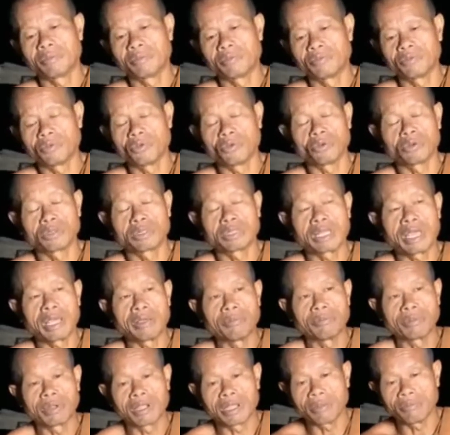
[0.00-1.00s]
ถ้าสุข
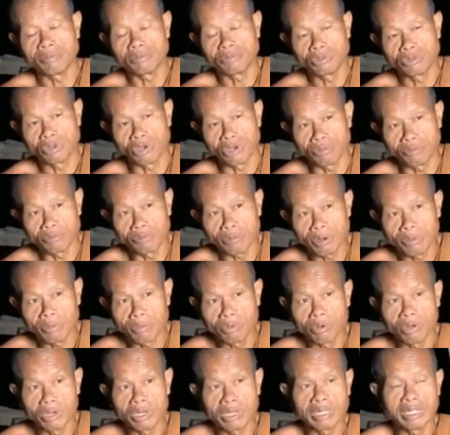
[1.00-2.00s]
ตามคำสอน
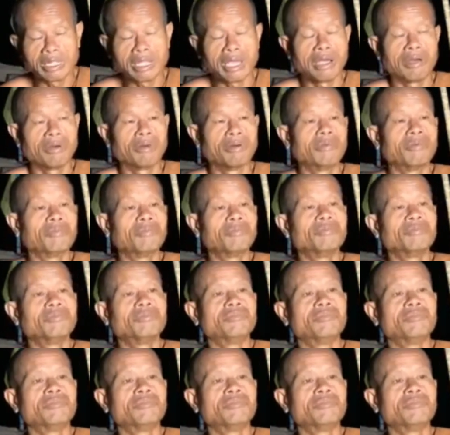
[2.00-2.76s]
พระพุทธเจ้า